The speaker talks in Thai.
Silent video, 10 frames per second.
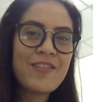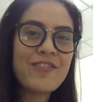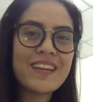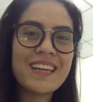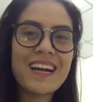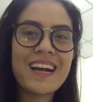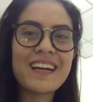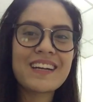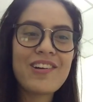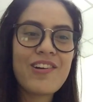วันนี้นะคะ
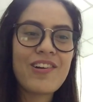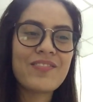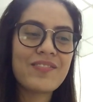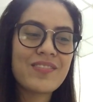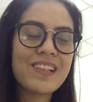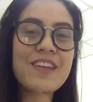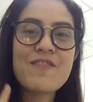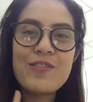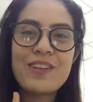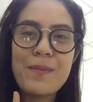ก็รี
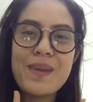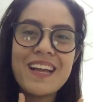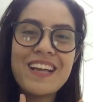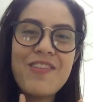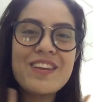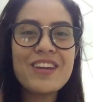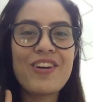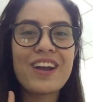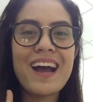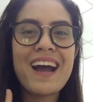วิวแต่เพลงเท่านี้ก่
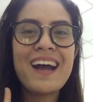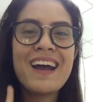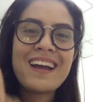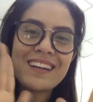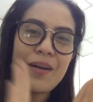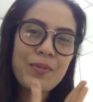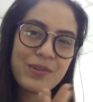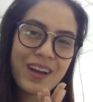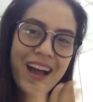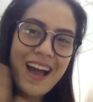อนนะคะ ขอบคุ
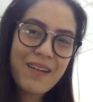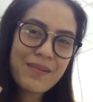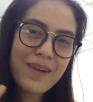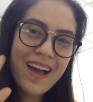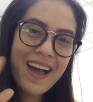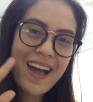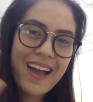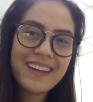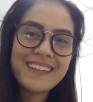ณค่ะบ๊ายบาย